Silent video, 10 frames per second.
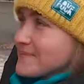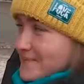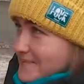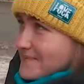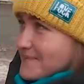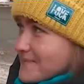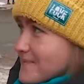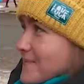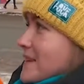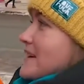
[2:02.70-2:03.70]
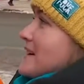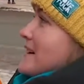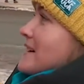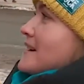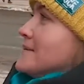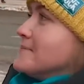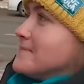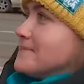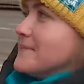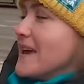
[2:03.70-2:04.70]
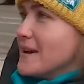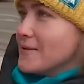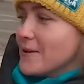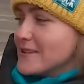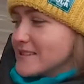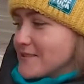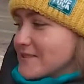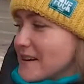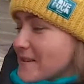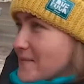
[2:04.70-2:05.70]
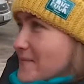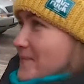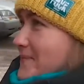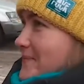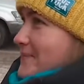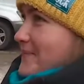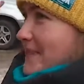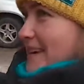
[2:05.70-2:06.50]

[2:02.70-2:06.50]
Как гадали? На иголочке вот так. Так.